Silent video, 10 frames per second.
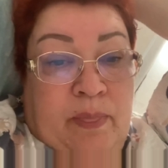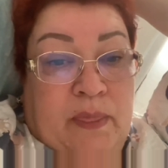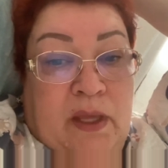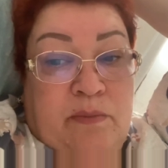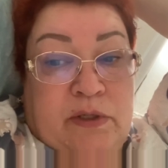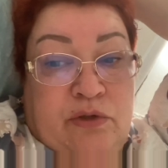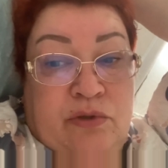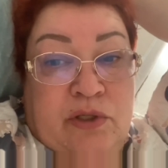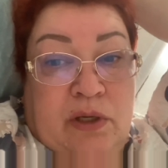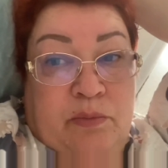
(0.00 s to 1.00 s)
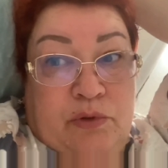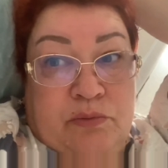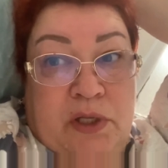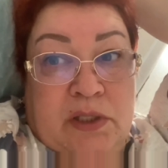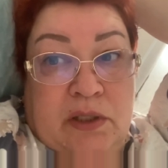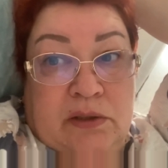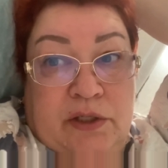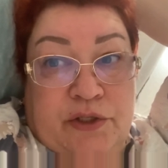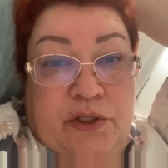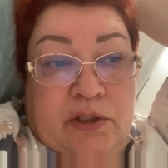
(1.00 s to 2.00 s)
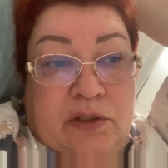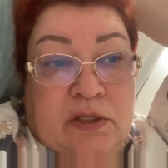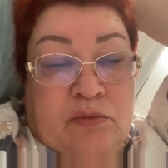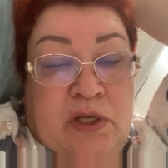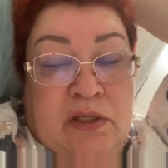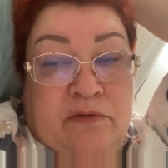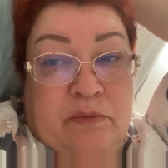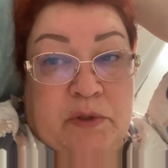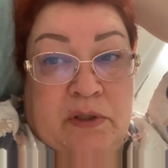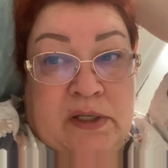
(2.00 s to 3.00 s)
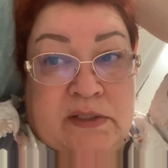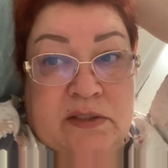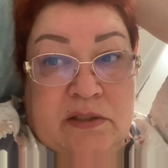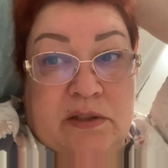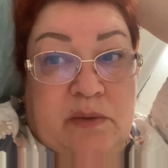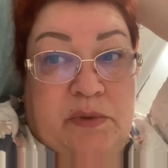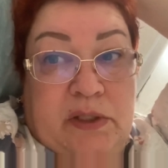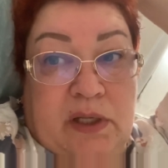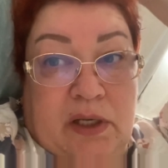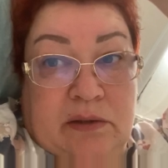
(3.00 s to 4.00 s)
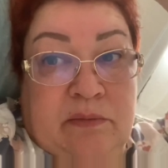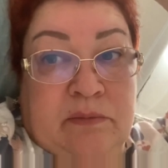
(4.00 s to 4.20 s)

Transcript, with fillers: Я белье не коплю, у меня никогда нет, у меня нет, во-первых, корзины для белья.